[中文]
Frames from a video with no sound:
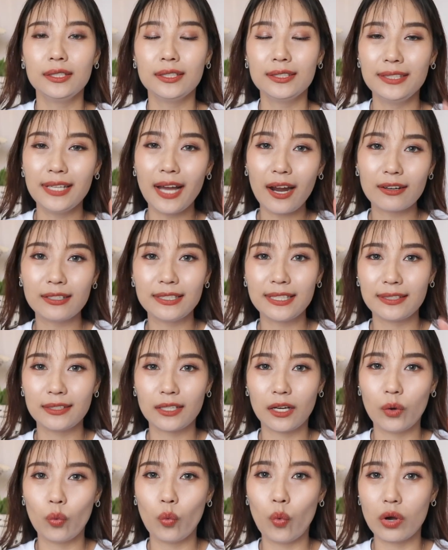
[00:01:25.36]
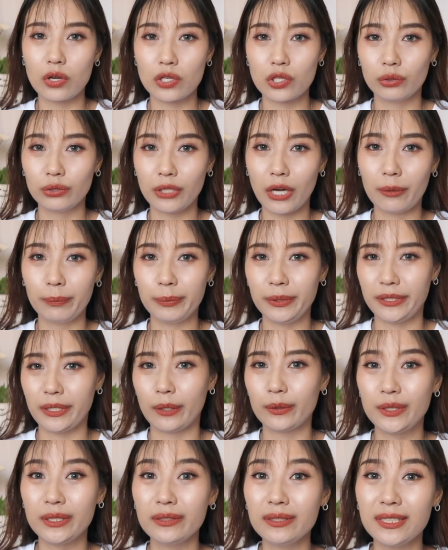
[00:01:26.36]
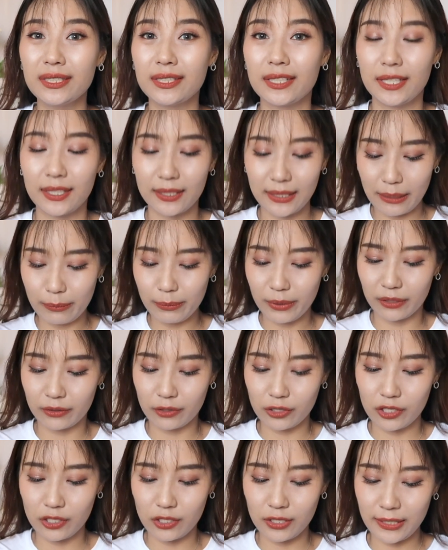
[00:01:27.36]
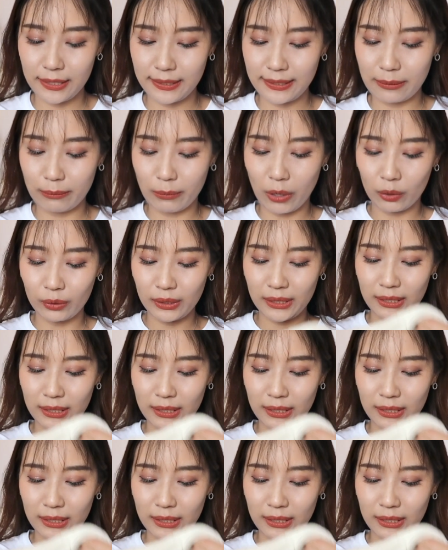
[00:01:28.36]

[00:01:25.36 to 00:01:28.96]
那第二件呢，我收到比较惊喜的一个单品呢是这件毛